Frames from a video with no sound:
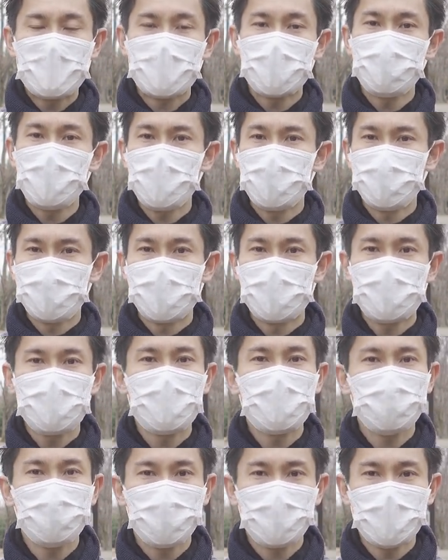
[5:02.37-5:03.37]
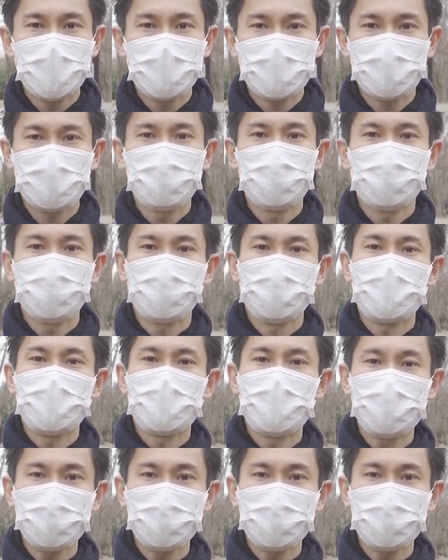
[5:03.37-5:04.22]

カメラの設定として作ることがで